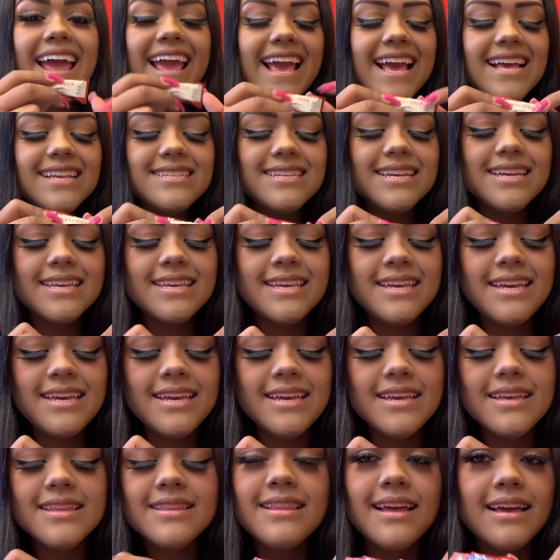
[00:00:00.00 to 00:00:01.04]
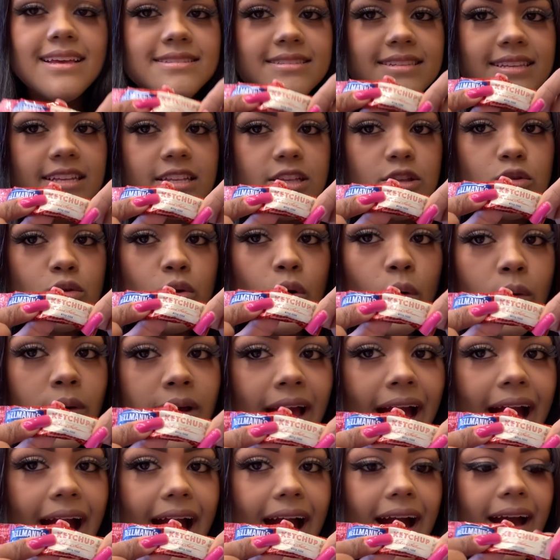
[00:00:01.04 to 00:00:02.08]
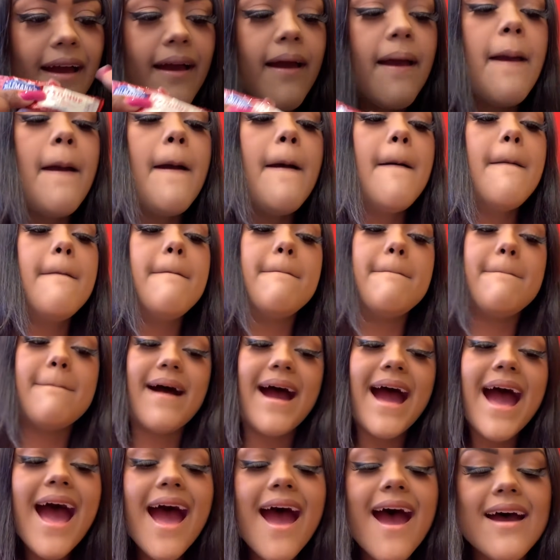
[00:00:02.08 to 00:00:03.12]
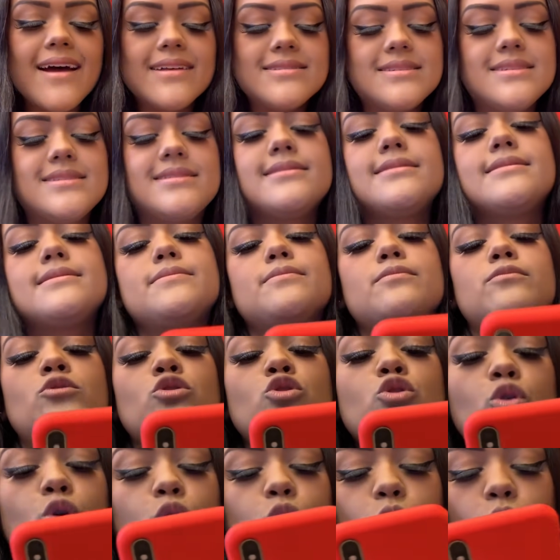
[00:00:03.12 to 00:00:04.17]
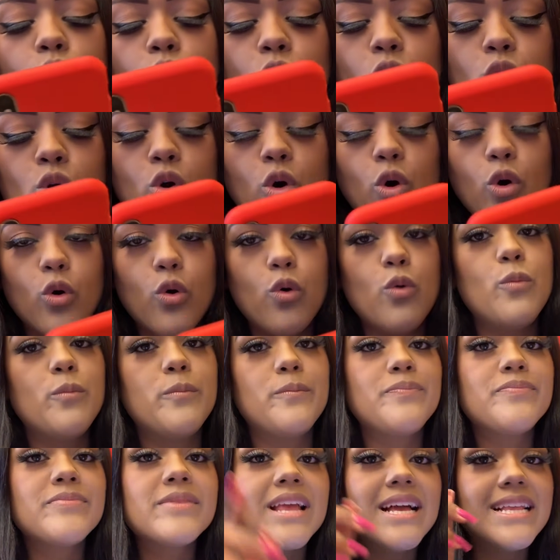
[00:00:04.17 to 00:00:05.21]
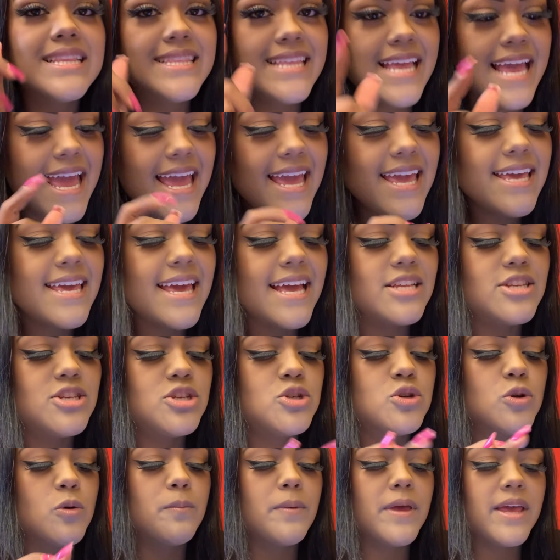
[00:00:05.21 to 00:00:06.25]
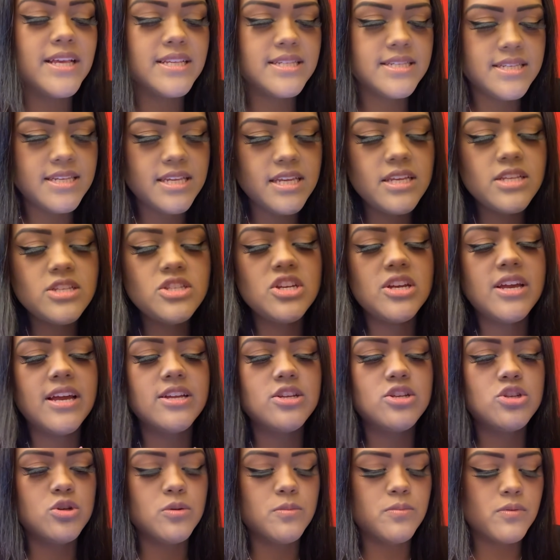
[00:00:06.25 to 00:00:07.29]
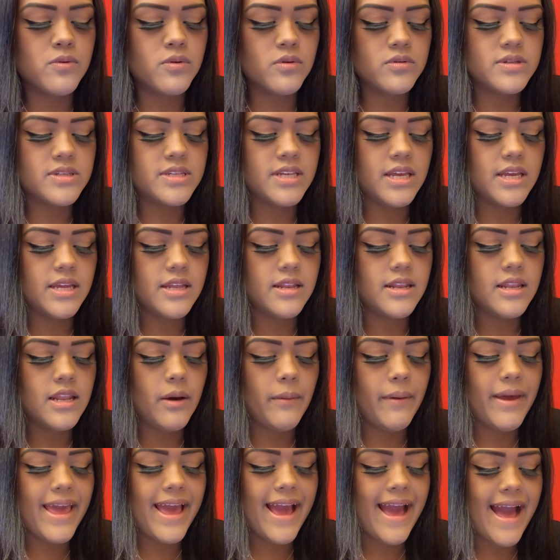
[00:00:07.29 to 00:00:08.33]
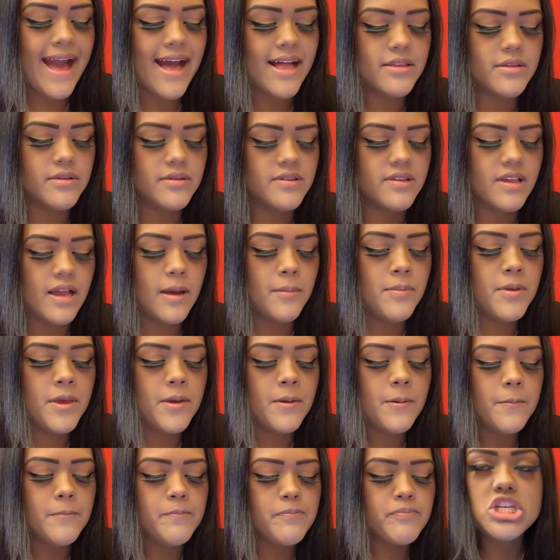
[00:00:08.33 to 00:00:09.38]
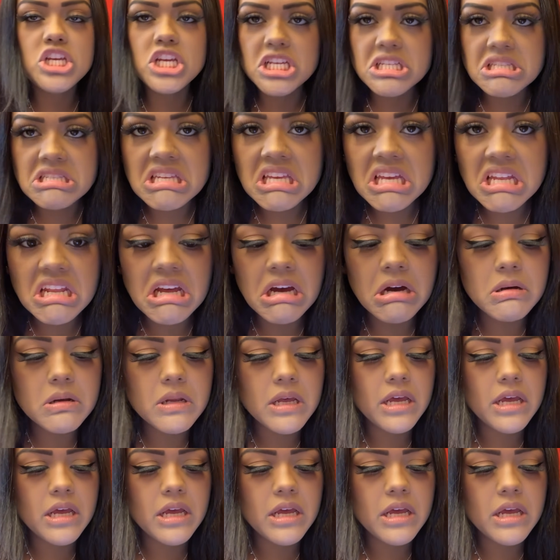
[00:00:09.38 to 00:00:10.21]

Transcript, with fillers: Esse aqui tá escrito com K, mas no Google tem ketchup, existe ketchup com C. Não é errado, sabe? Diz que não,